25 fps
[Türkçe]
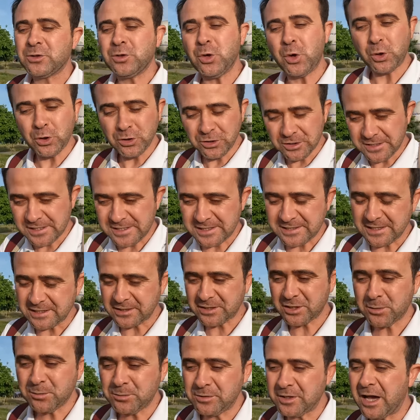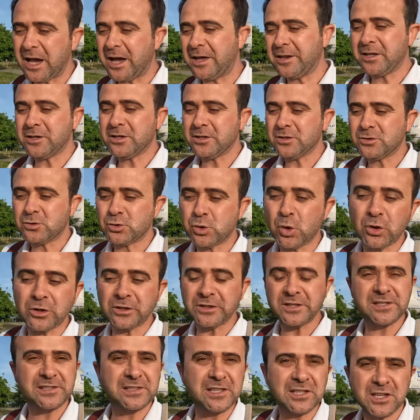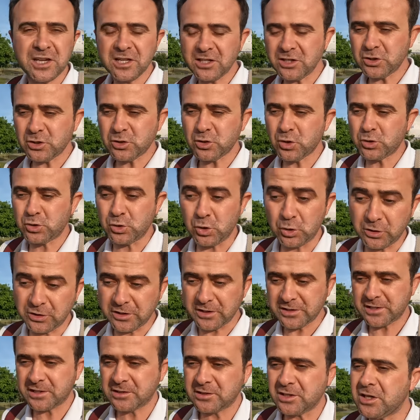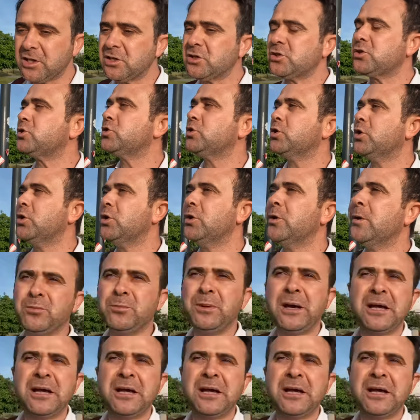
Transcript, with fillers: Görün istedim yani çok hızlı gelişiyor, çok hızlı değişiyor.